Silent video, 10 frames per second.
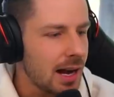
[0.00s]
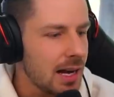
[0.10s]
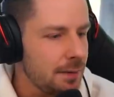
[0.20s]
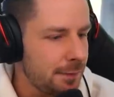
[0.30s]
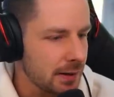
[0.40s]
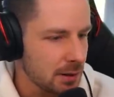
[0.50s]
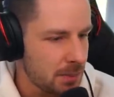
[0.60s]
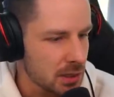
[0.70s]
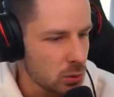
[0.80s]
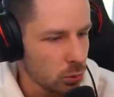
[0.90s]
einfach eine
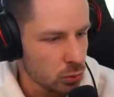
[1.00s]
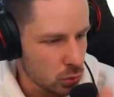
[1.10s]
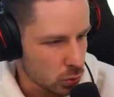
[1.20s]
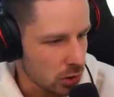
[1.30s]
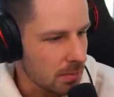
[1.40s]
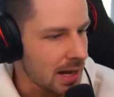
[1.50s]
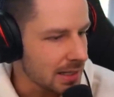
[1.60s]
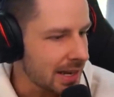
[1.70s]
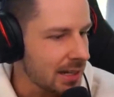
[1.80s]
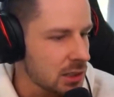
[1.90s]
Person so normal
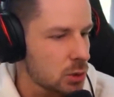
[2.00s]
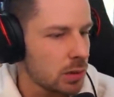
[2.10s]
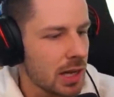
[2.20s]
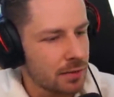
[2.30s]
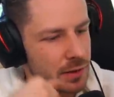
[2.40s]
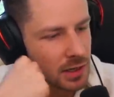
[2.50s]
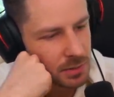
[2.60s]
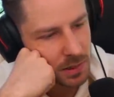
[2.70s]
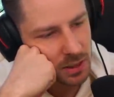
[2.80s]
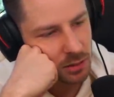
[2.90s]
kennenzulernen, wie
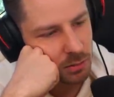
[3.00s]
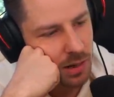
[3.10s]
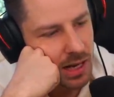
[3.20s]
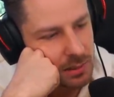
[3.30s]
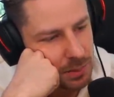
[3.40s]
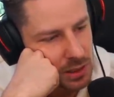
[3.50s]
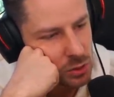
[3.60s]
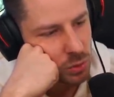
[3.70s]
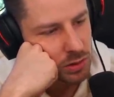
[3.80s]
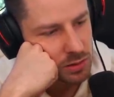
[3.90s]
das bei einer normalen
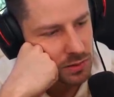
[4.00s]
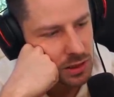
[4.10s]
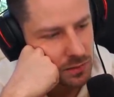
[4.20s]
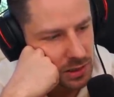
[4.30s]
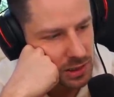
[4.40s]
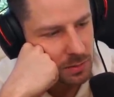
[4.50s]
Person ist. Wisst ihr, was ich